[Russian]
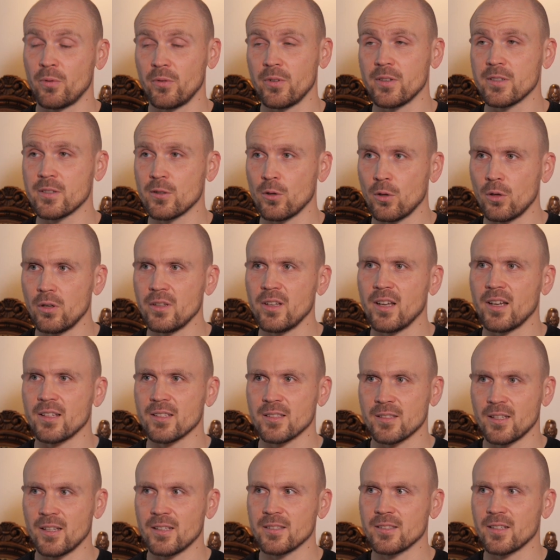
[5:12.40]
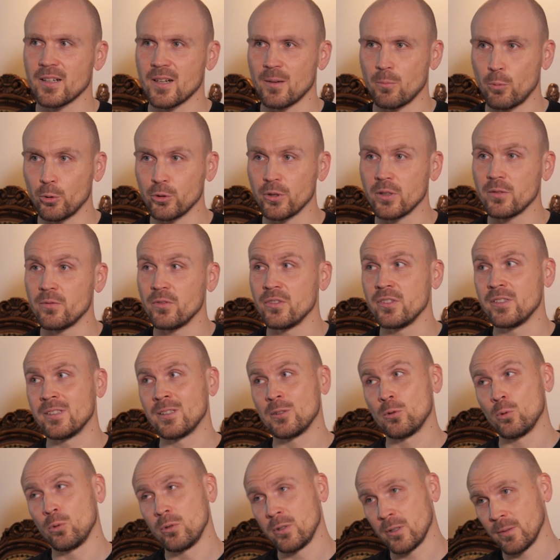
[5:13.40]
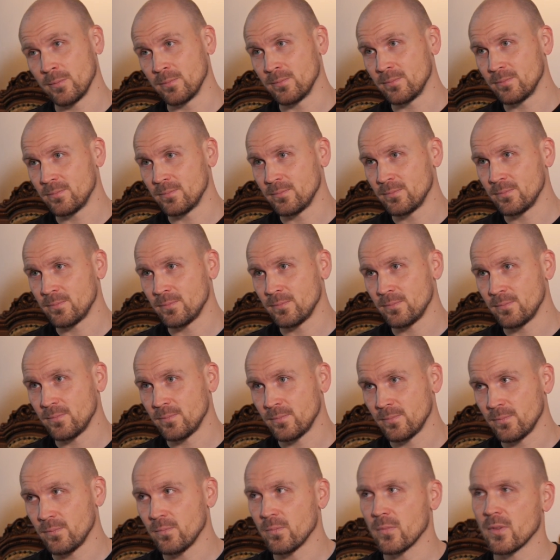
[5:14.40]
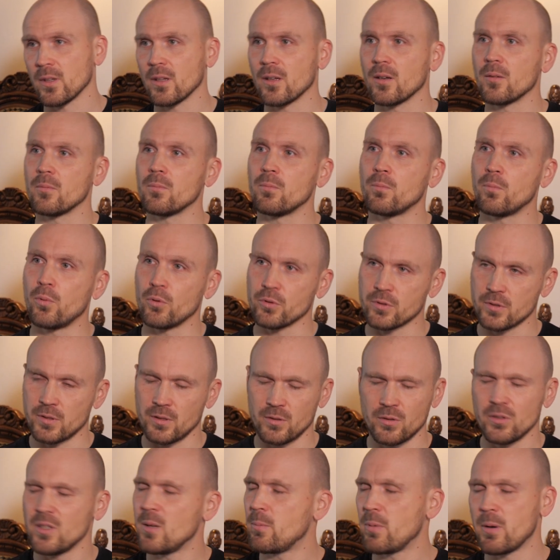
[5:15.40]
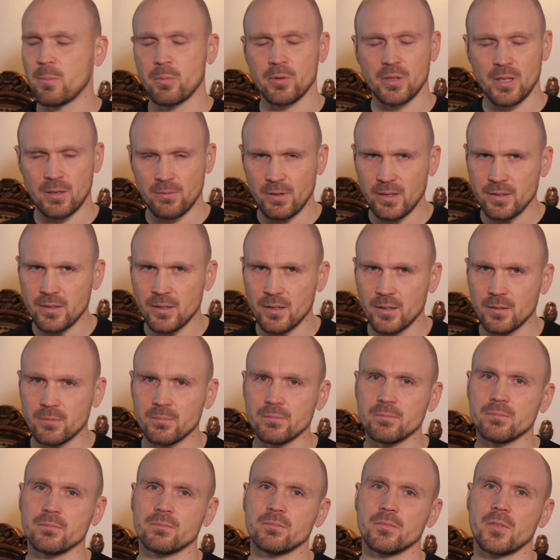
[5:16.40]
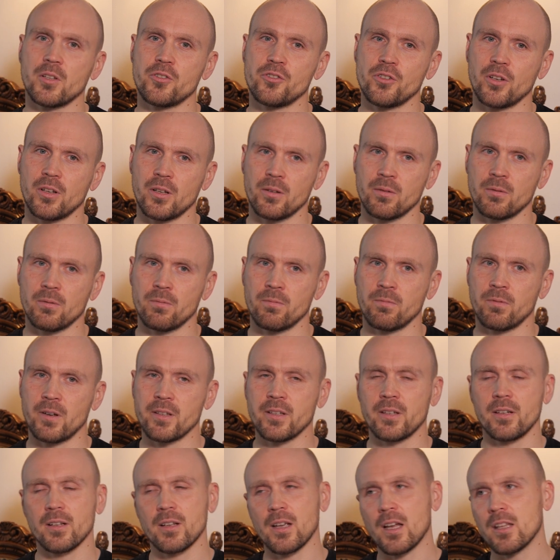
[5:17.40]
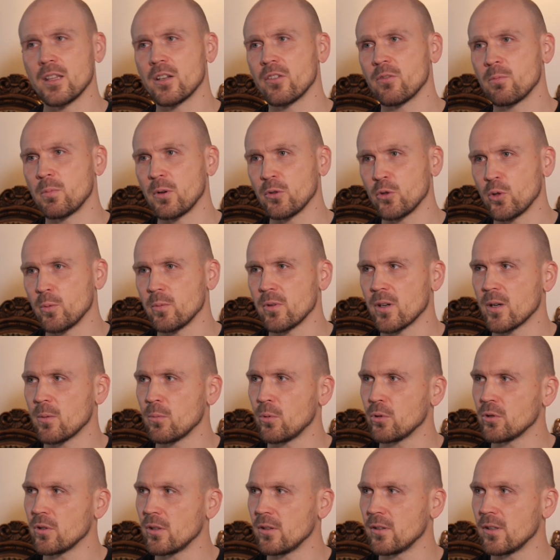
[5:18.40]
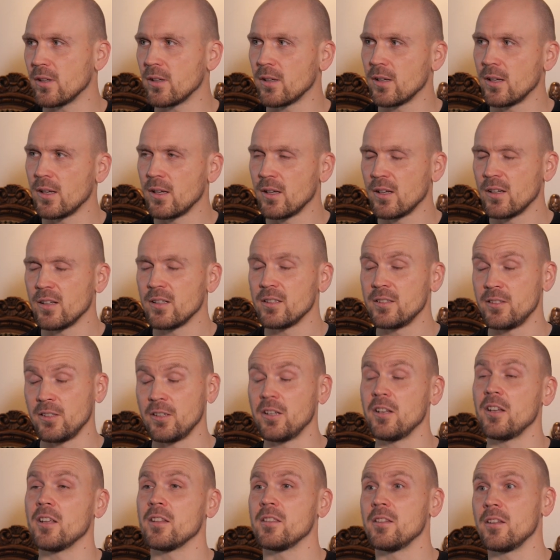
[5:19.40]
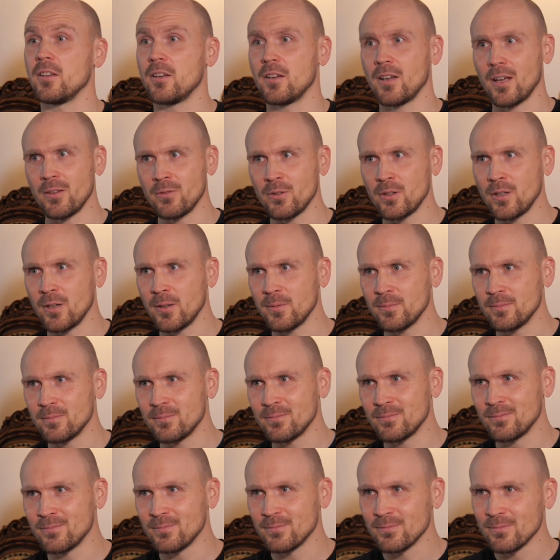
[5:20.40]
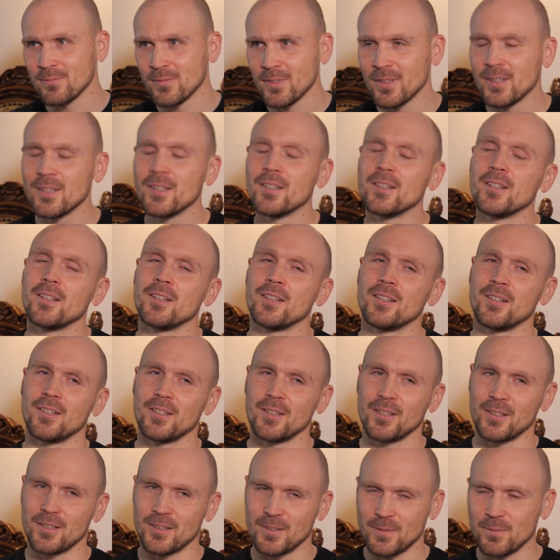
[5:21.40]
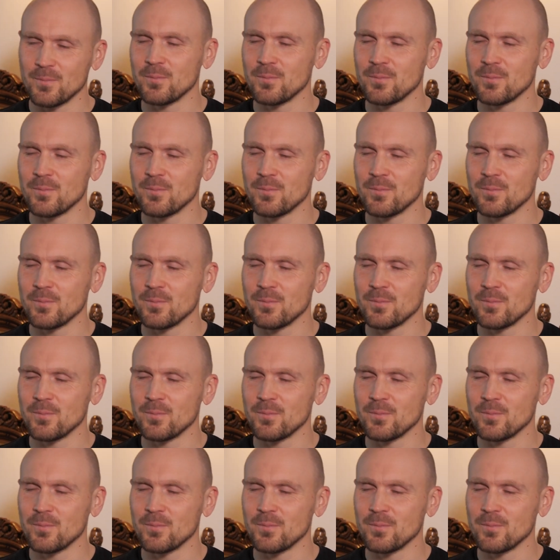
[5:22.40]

повезло, я остался работать в институте. Преподавателем? После, не преподавателем, вначале в отделе кадров, потом я работал на секретной кафедре. Э,